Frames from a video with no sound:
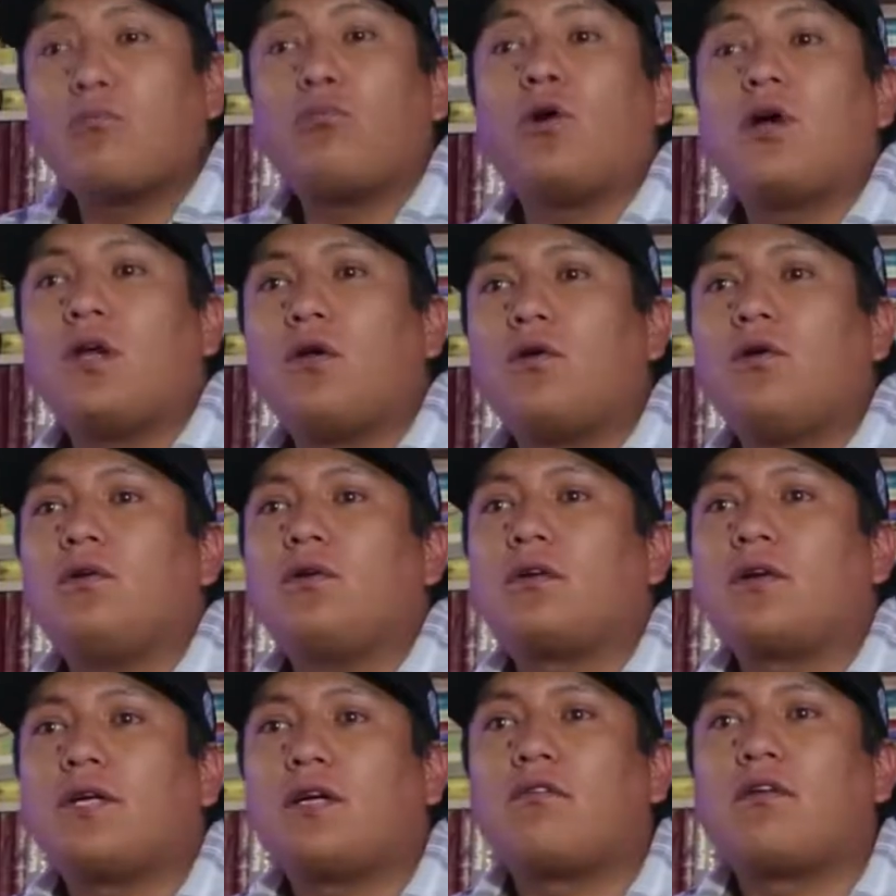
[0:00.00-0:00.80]
abuelo
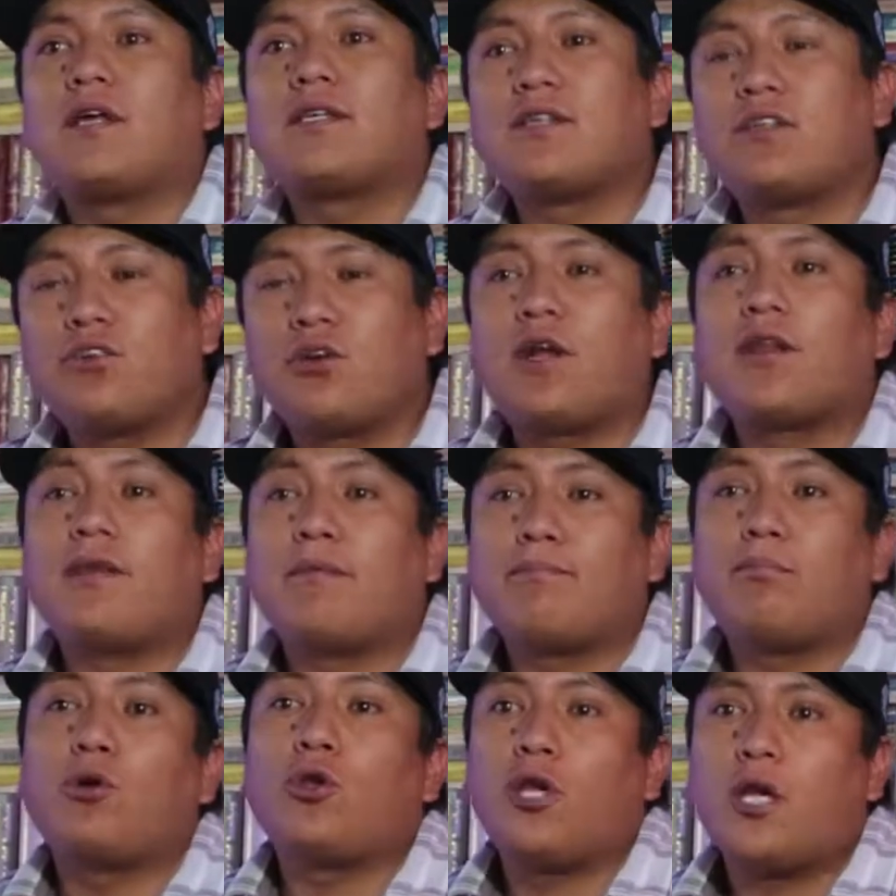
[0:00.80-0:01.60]
era una señora de
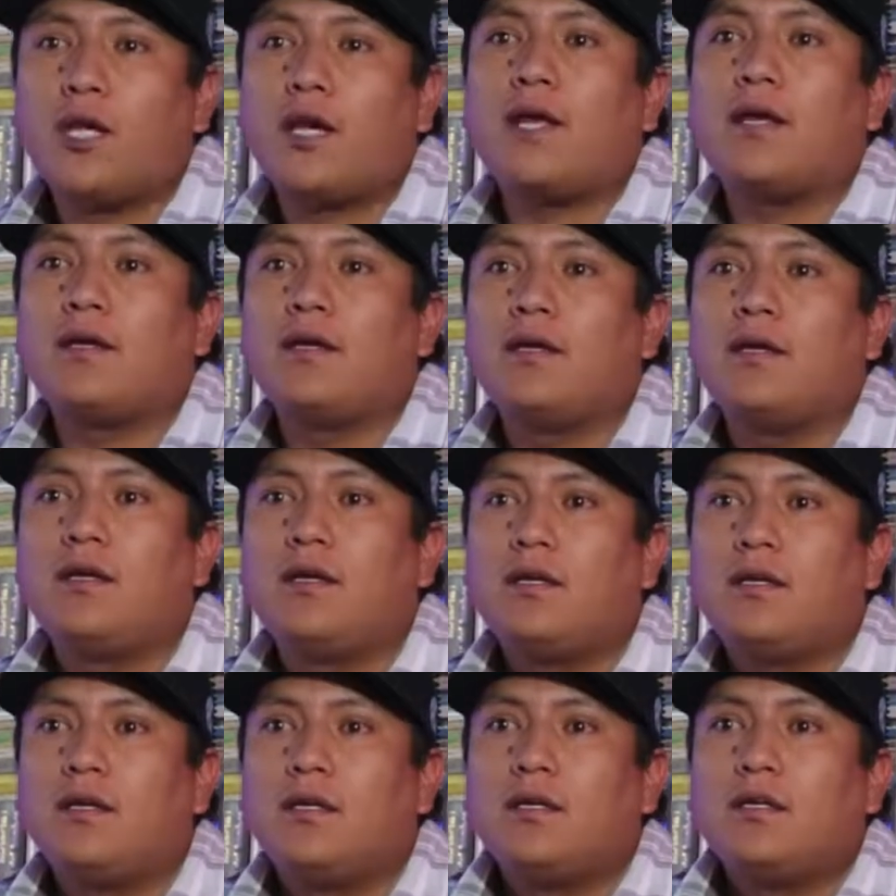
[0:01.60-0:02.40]
pollera
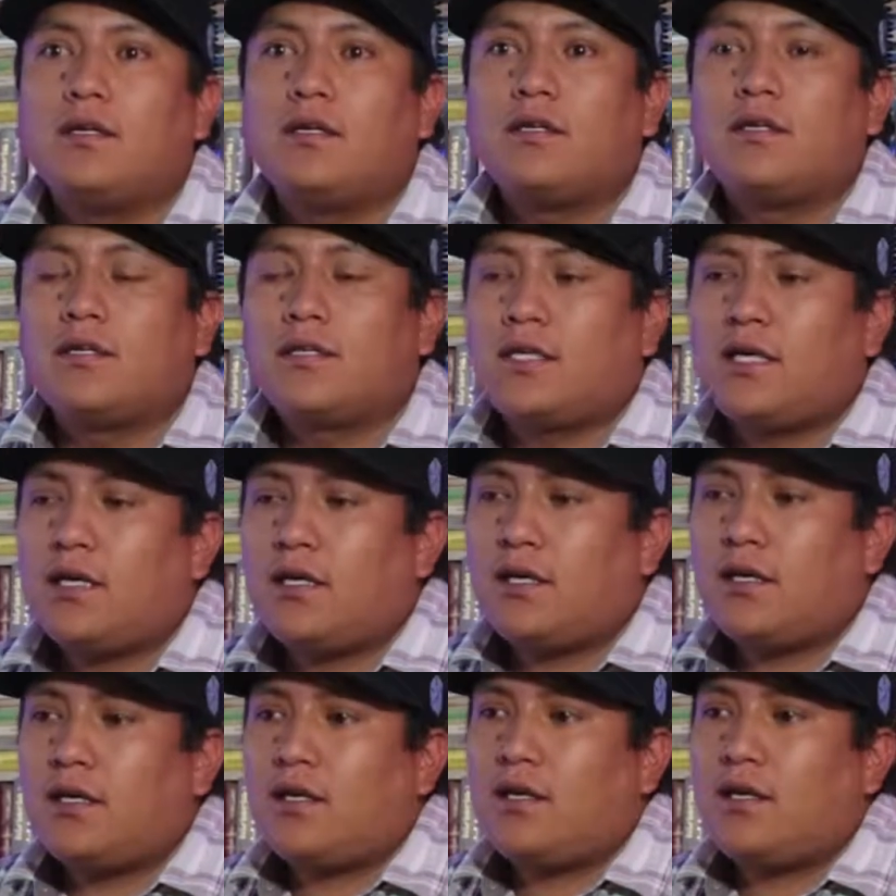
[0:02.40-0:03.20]

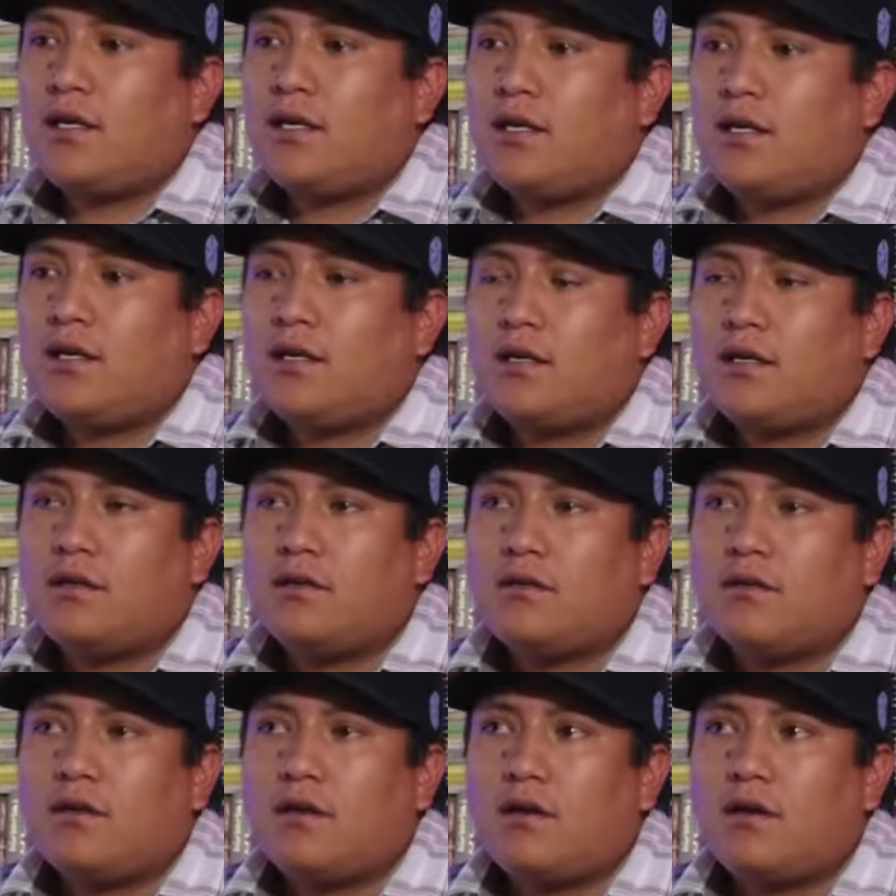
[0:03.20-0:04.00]

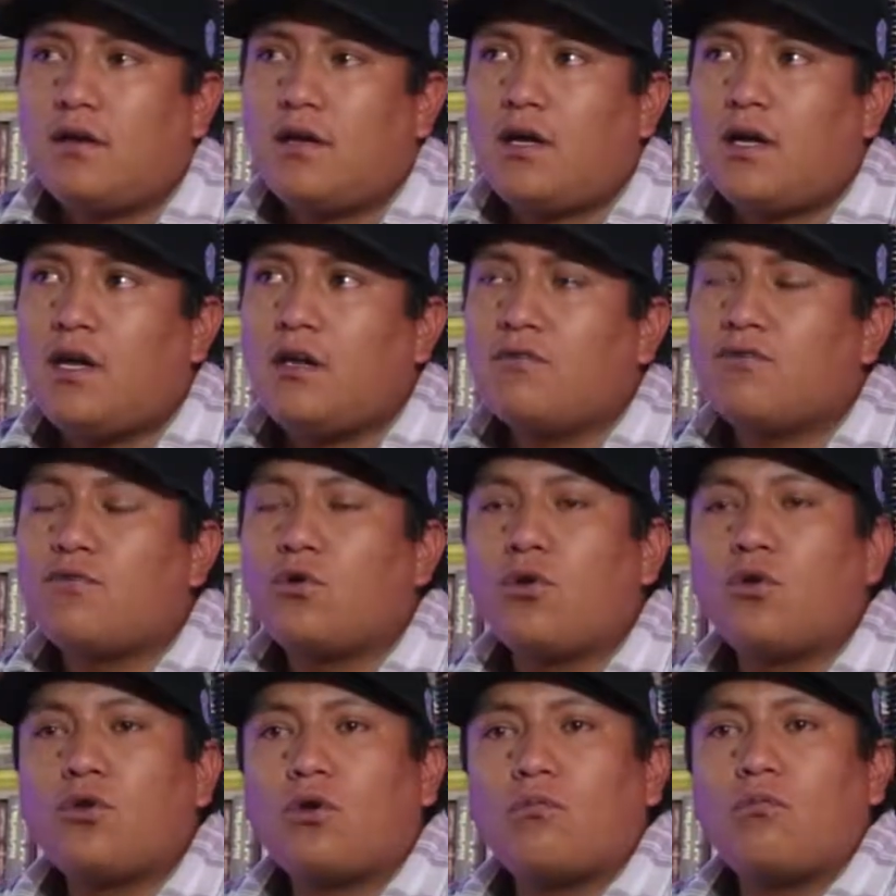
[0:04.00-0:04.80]
que ha
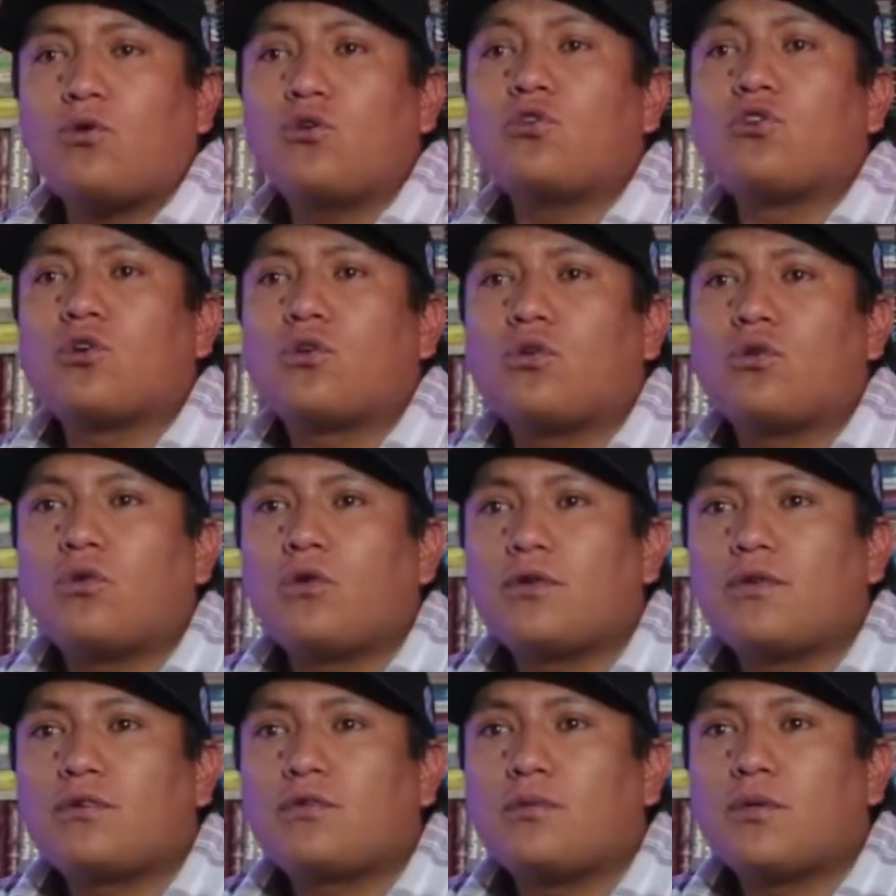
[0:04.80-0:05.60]
influido mucho ¿no?
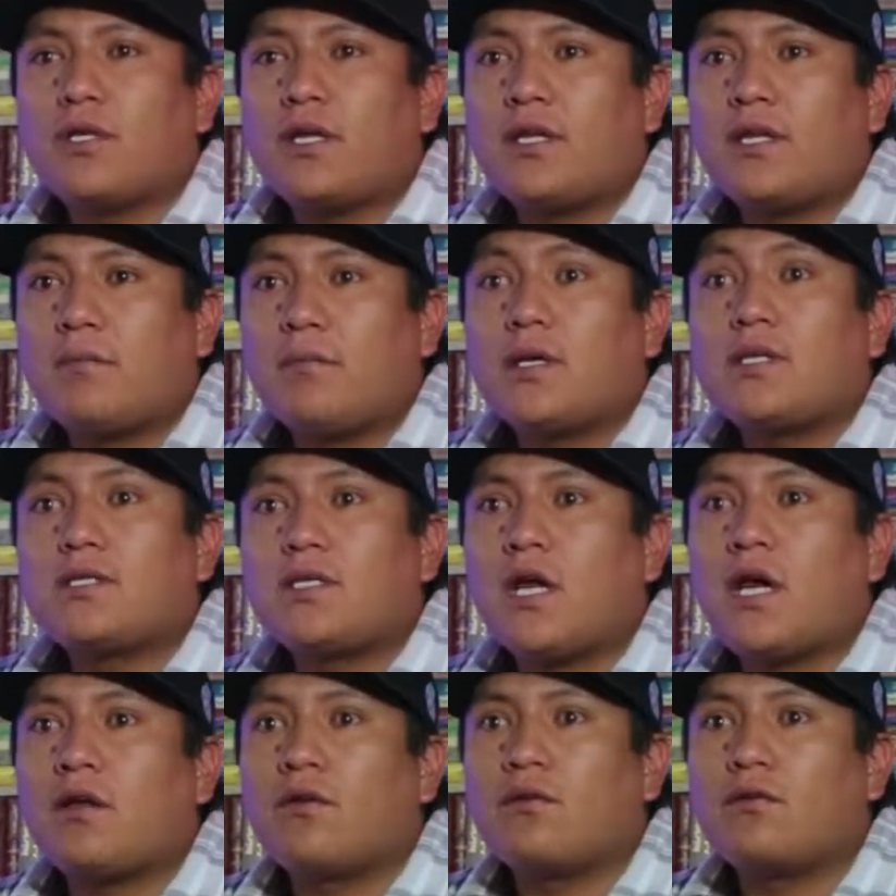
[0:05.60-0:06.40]
en su vida
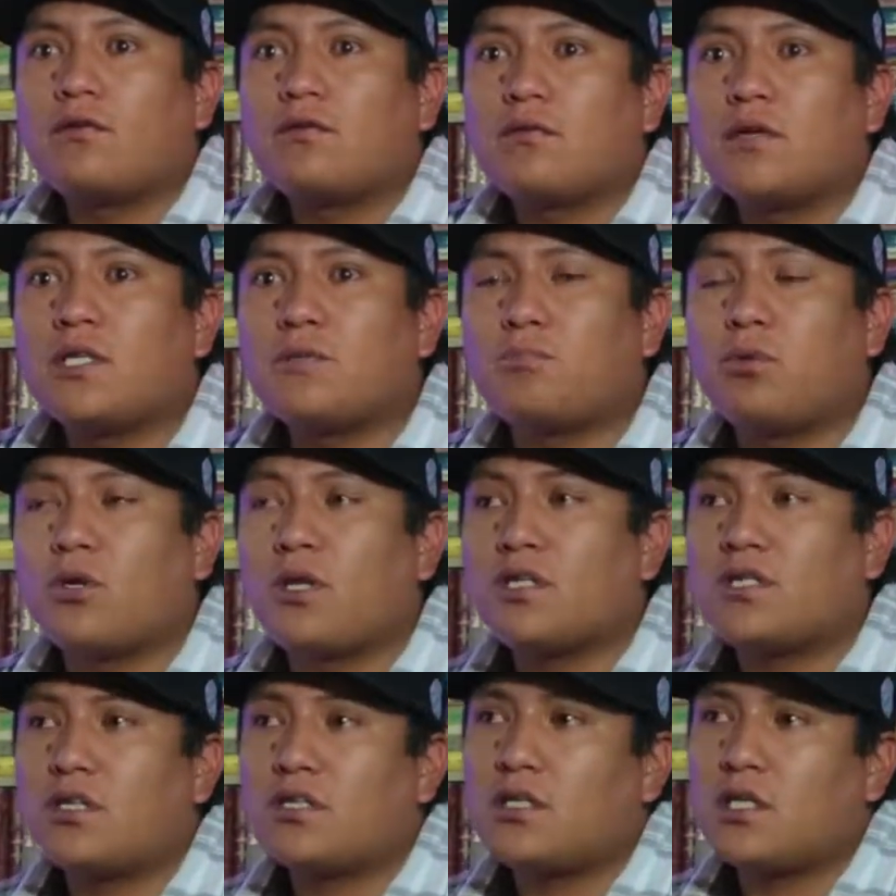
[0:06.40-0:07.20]
demasiado. Es por
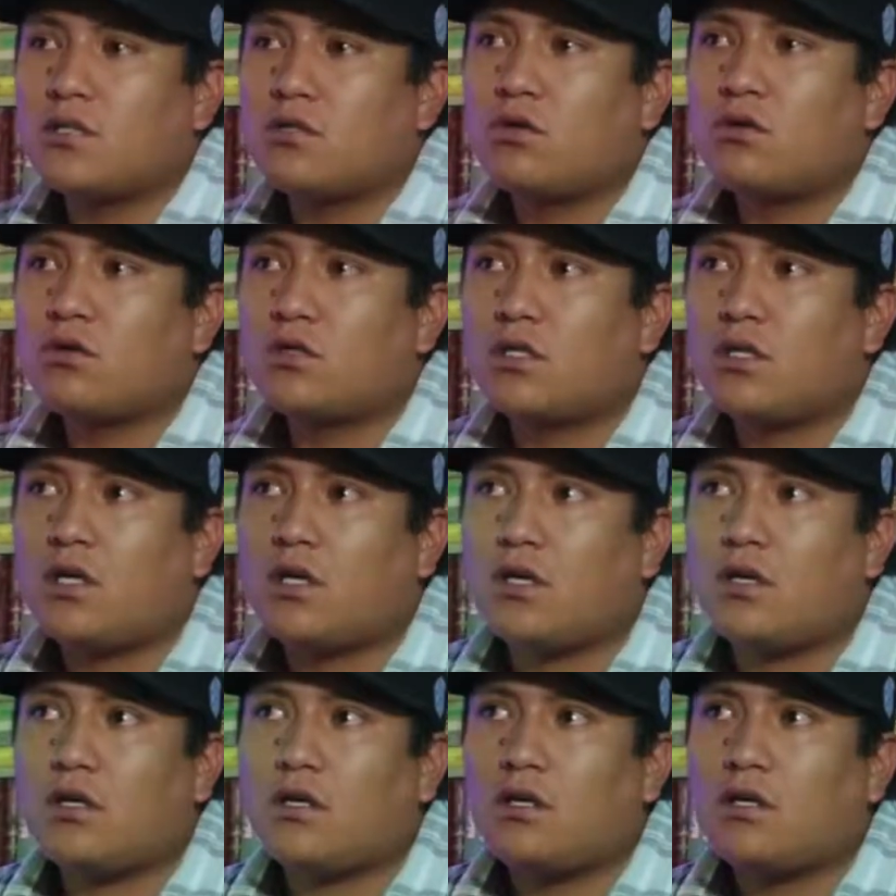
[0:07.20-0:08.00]
esa razón
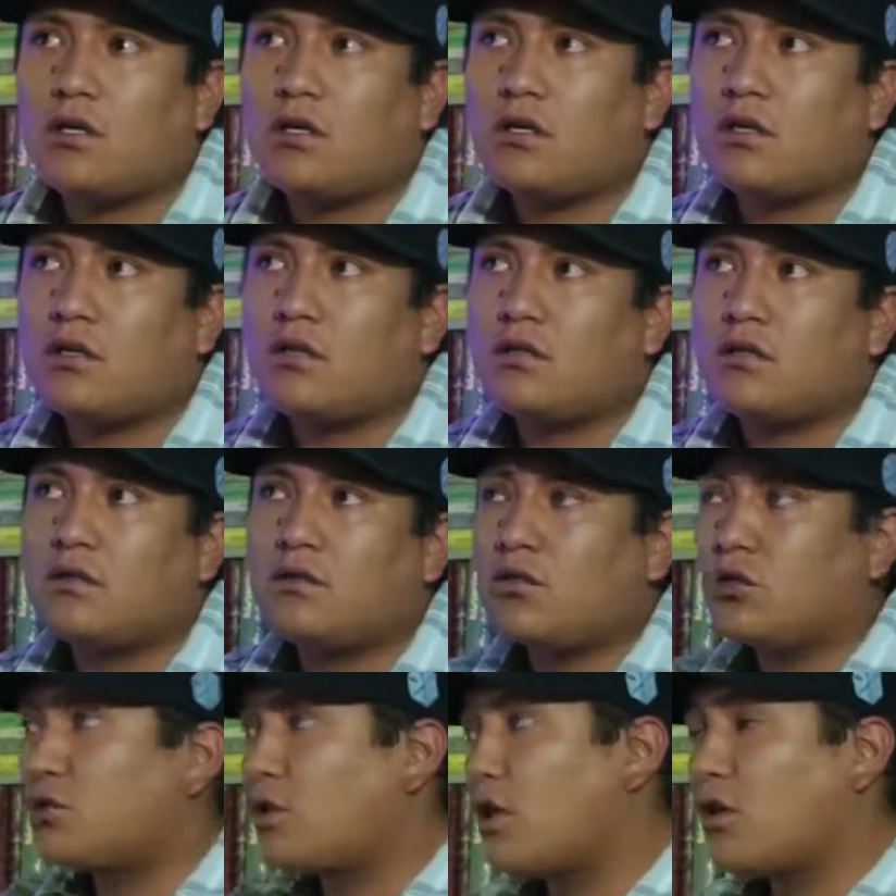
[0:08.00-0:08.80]
que
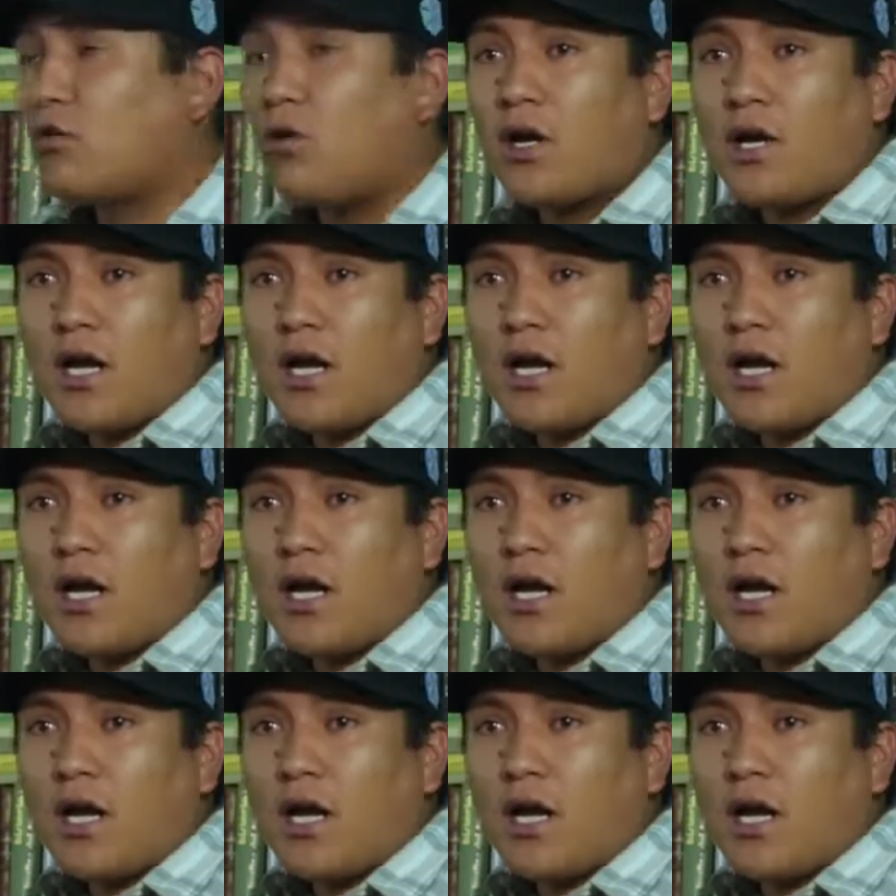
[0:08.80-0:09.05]
yo tengo